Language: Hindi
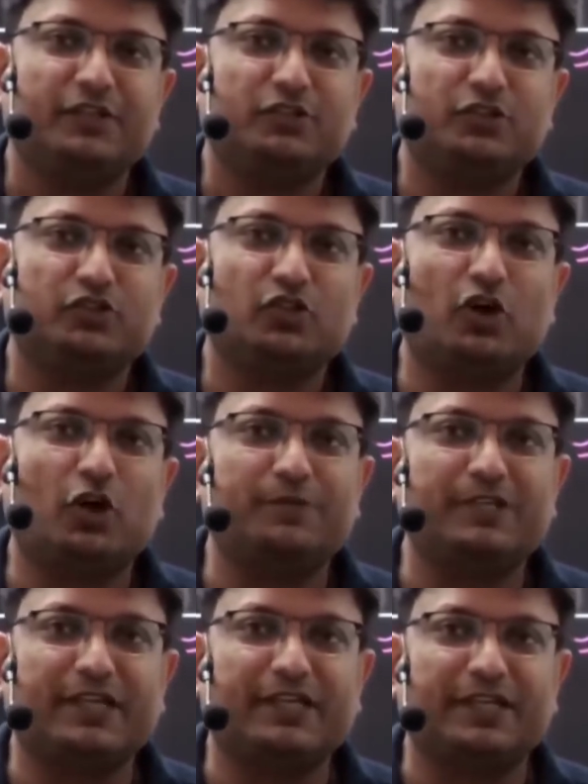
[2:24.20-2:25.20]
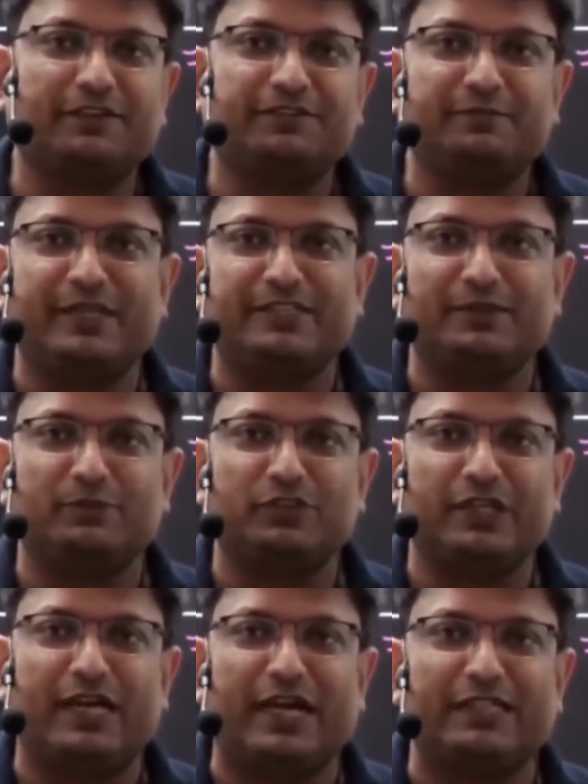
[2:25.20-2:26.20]
तो सौ ऑब्जेक्टिव में से
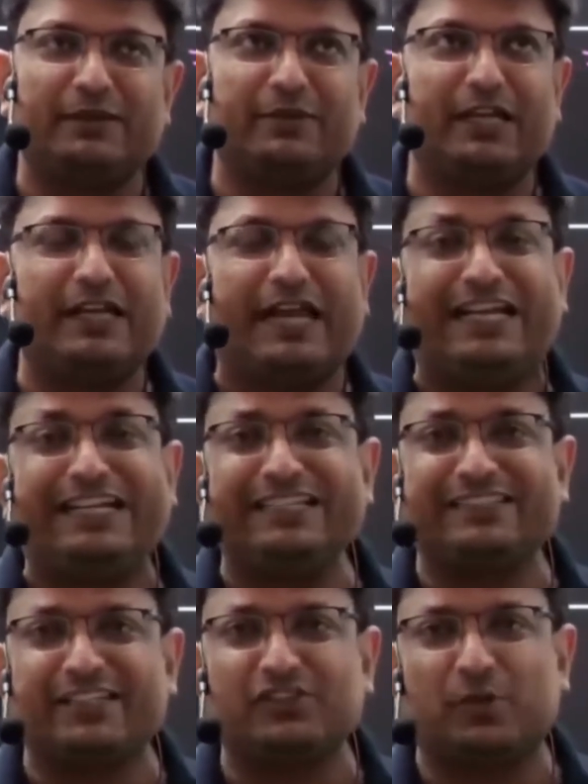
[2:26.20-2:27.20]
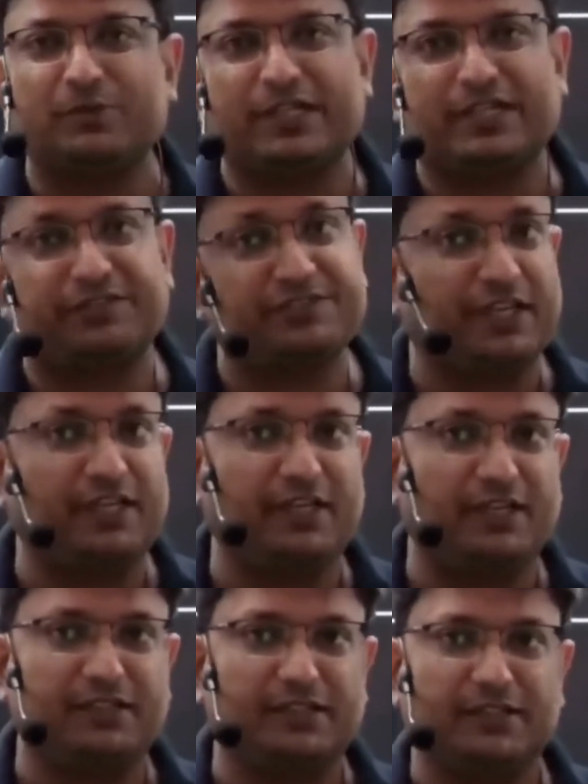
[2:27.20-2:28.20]
मुझे याद है मैंने 96 ऑब्जेक्टिव सही
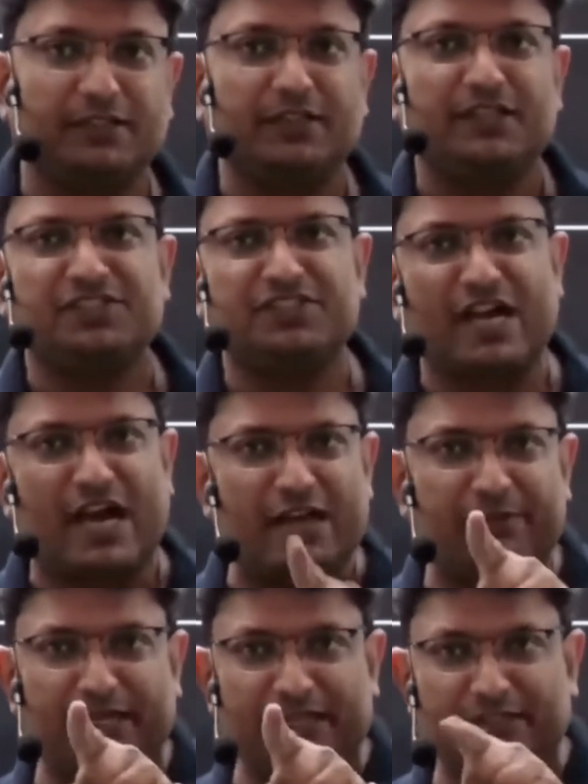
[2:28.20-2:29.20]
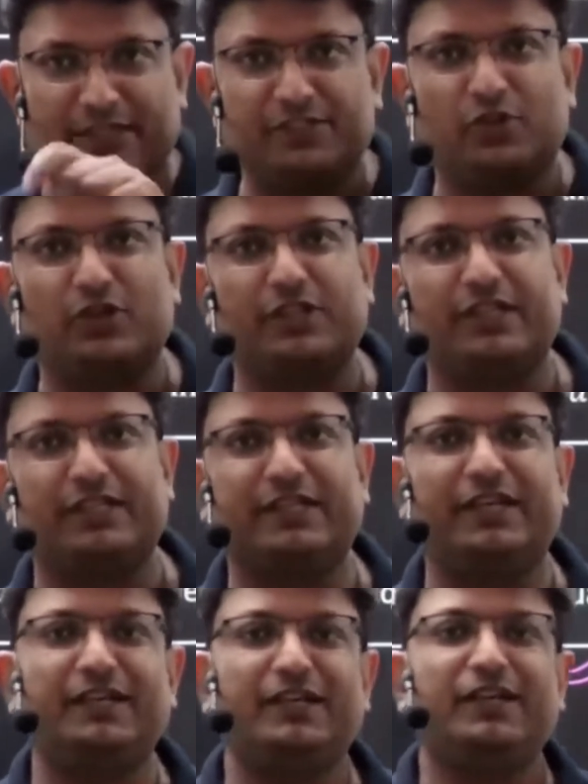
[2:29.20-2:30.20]
किए थे चार मैंने इसलिए छोड़ दिए
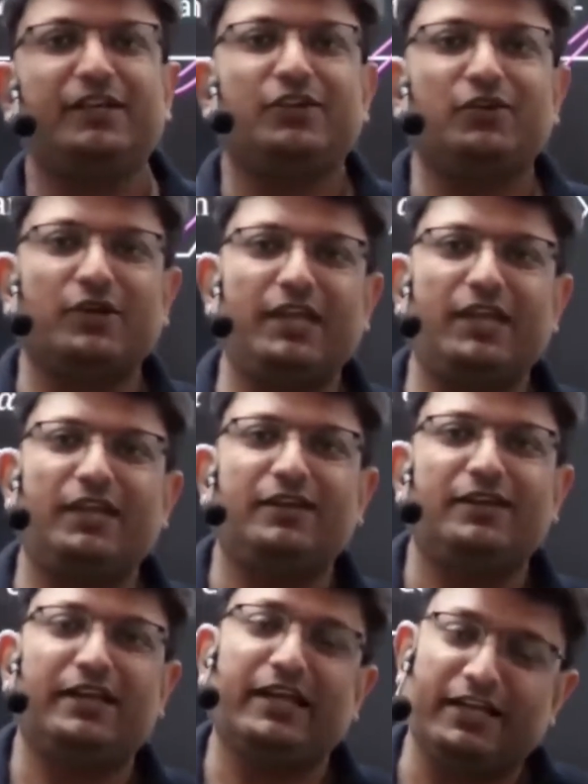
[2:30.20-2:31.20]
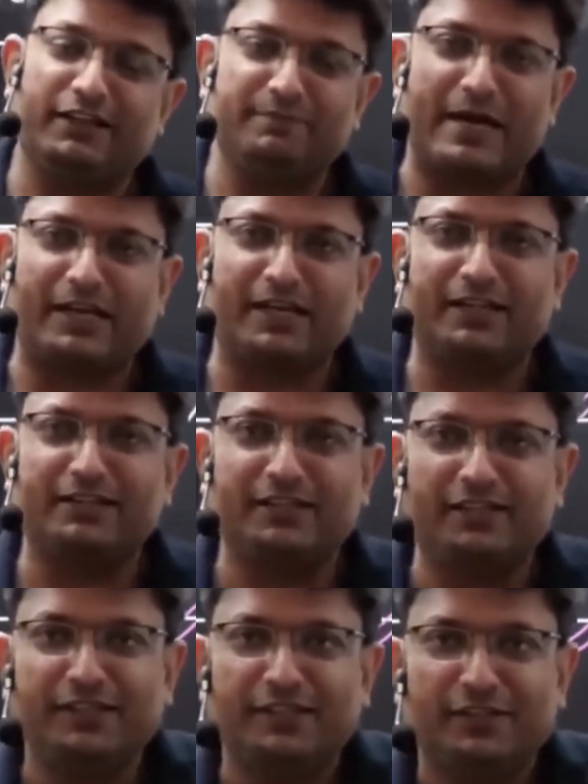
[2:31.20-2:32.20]
थे क्योंकि नेगेटिव मार्किंग
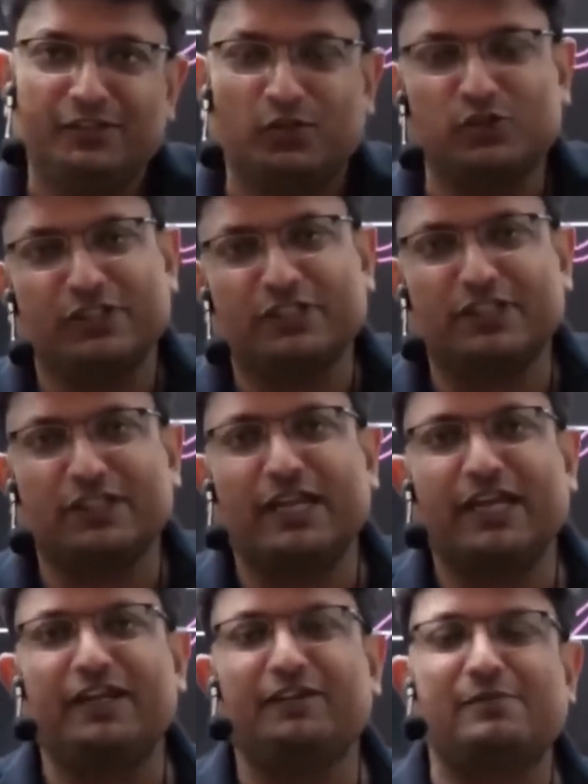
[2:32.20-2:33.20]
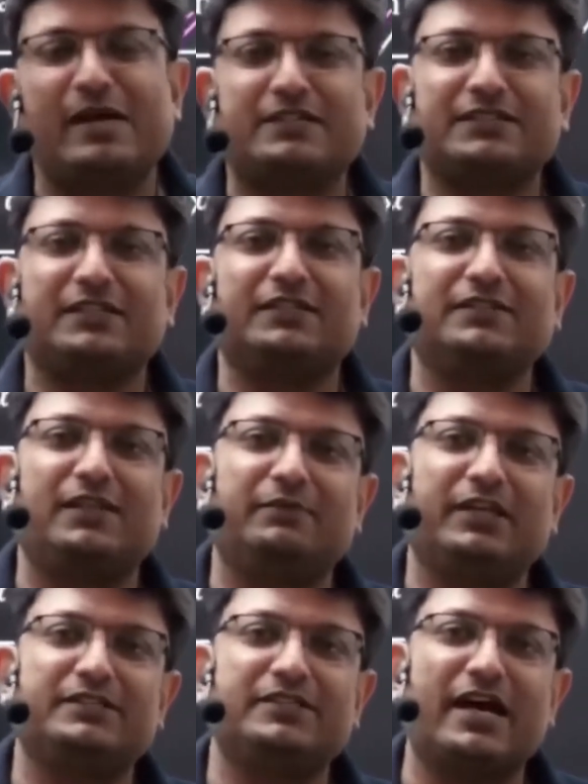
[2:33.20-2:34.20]
थी तो हो सकता था नेगेटिव मार्क्स आना इसलिए
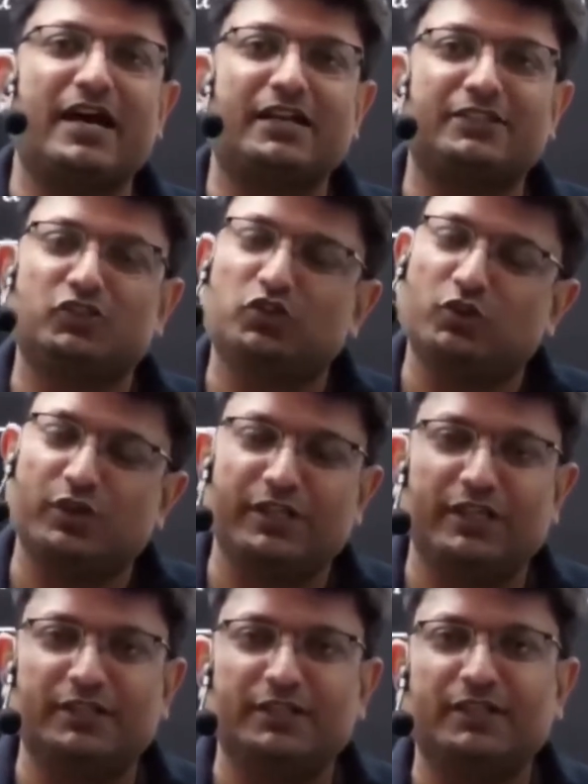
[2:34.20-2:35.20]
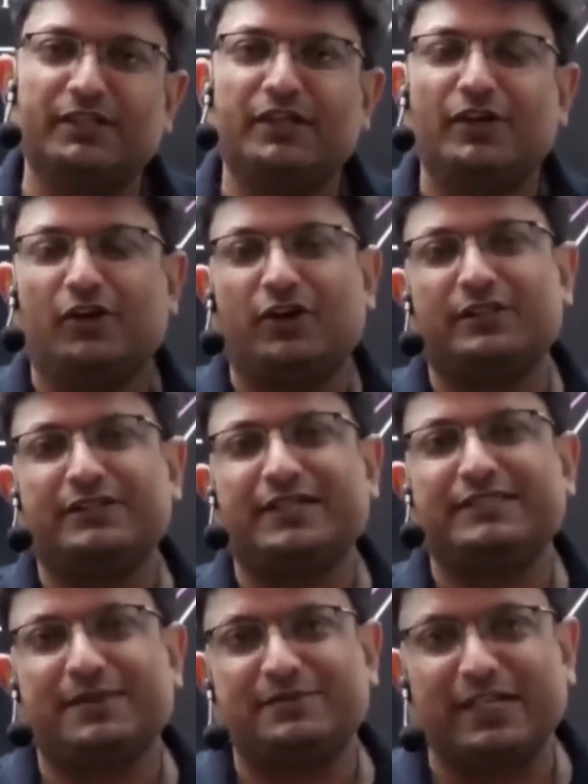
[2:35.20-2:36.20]
मैंने चार छोड़ दिए थे और
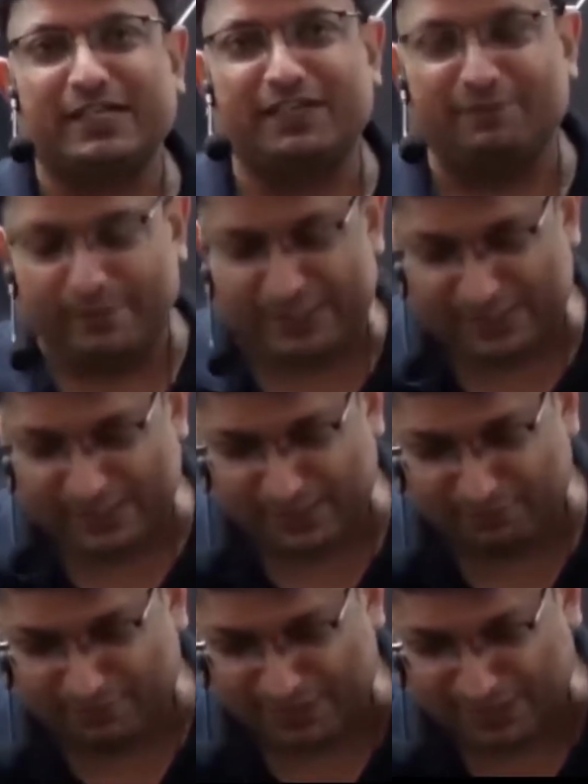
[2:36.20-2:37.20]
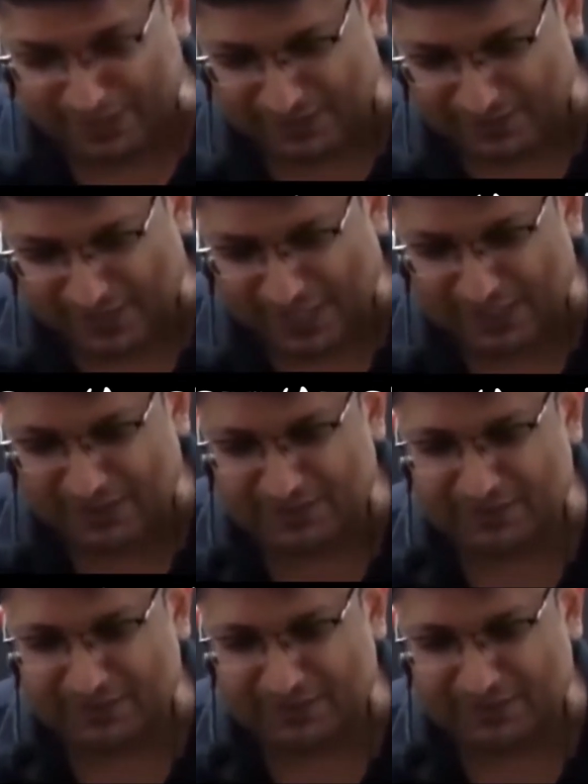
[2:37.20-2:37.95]
दस सब्जेक्टिव में से मैंने शायद